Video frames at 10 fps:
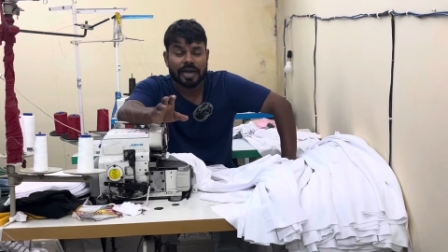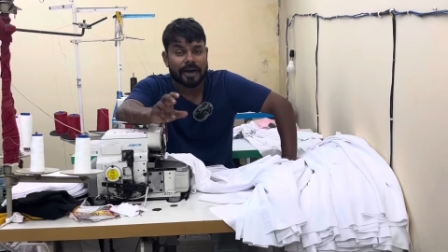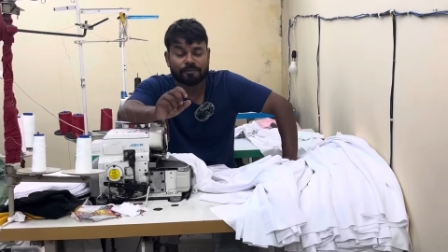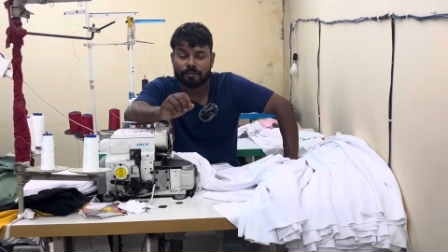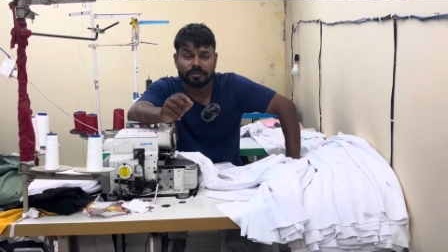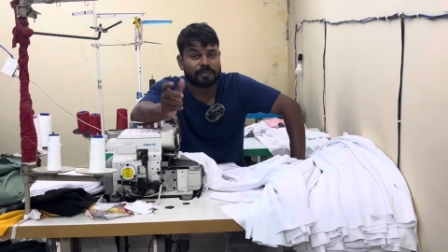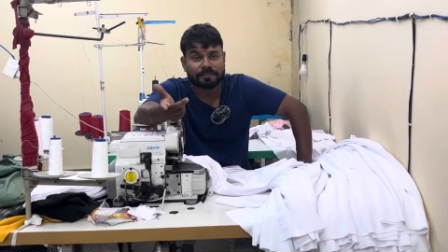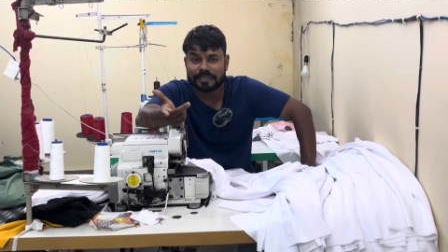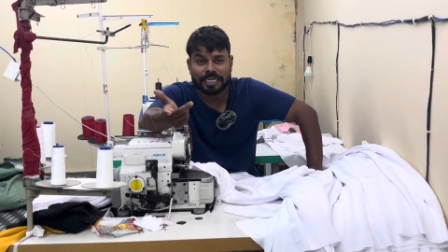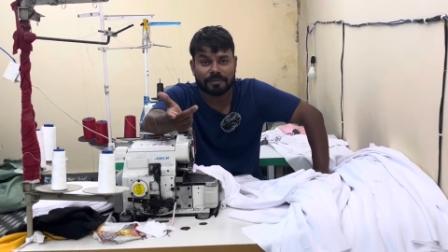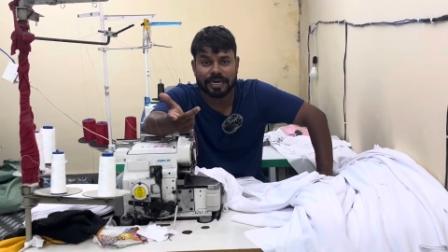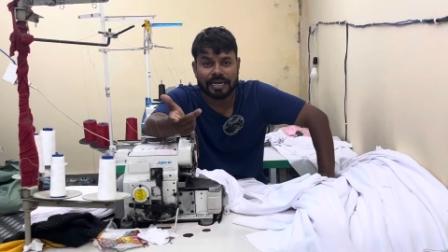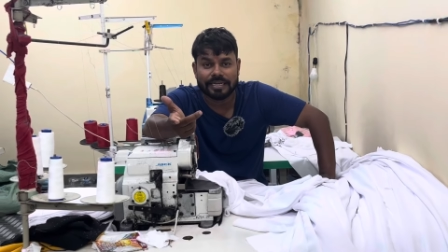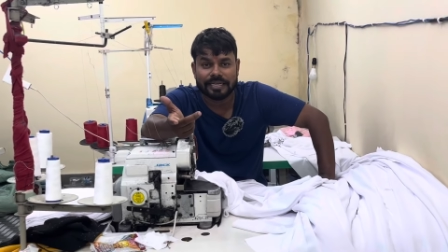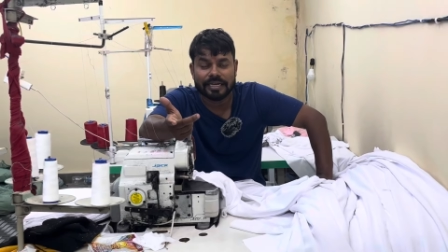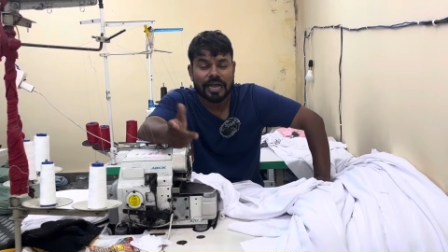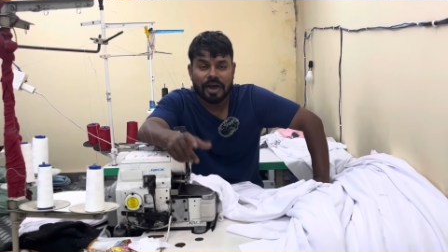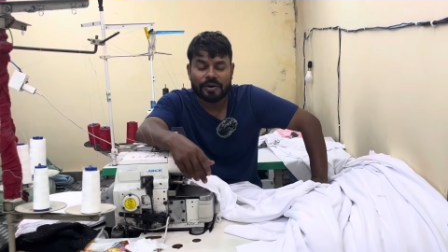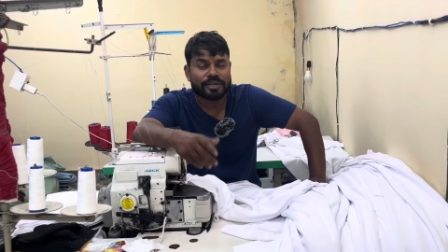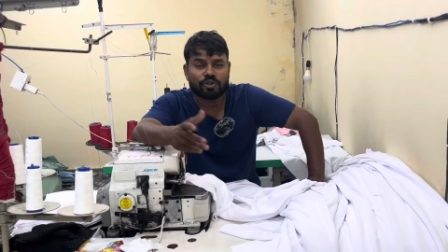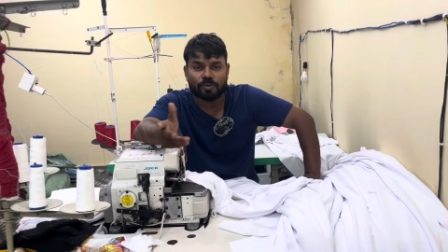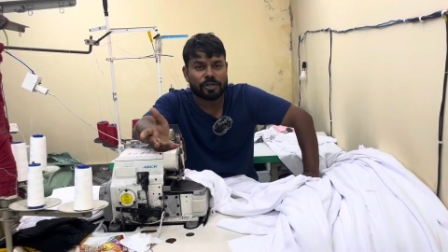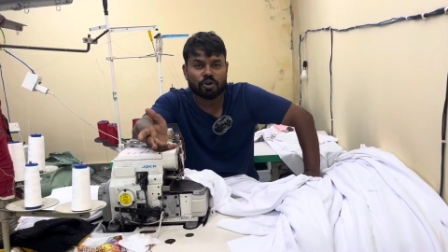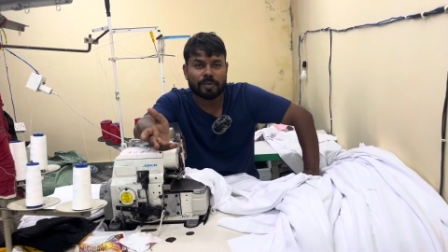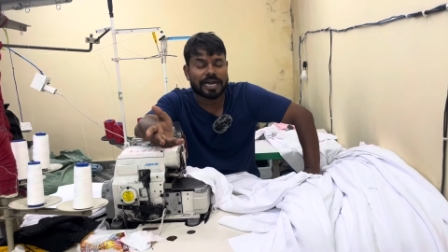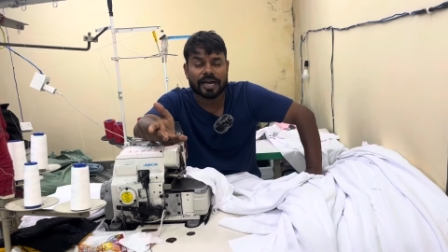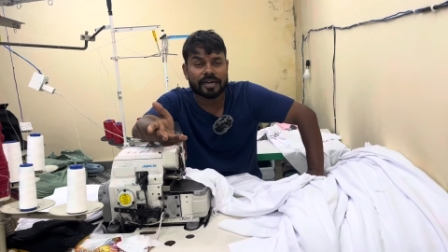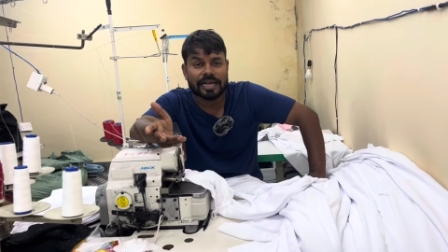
आप तो बस वेबसाइट बना लिए और एक दो वीडियो बनाकर